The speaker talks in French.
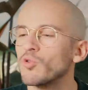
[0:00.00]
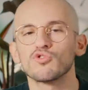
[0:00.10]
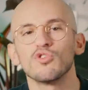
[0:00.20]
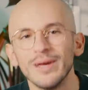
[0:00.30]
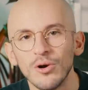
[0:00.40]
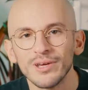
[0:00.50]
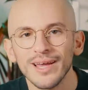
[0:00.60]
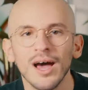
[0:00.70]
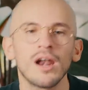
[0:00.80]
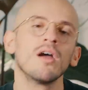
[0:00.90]
consommer
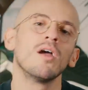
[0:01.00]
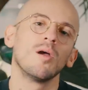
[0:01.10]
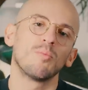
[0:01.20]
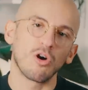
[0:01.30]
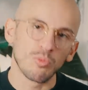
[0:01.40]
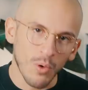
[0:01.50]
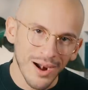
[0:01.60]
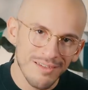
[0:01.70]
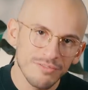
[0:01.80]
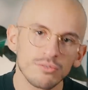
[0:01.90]
local, prendre moins
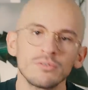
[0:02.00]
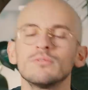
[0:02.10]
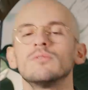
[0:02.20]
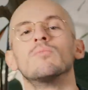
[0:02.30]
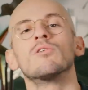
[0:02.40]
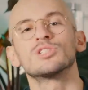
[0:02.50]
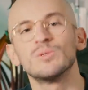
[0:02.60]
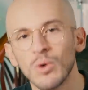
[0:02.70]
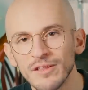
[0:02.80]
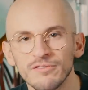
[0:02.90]
l'avion, manger
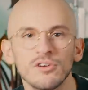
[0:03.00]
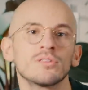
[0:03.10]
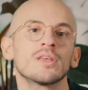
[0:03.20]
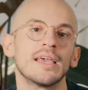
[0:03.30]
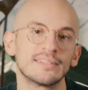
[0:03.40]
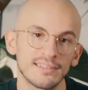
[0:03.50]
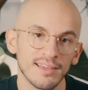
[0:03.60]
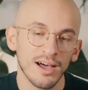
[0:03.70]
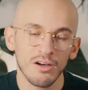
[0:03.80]
moins de viande, etc.,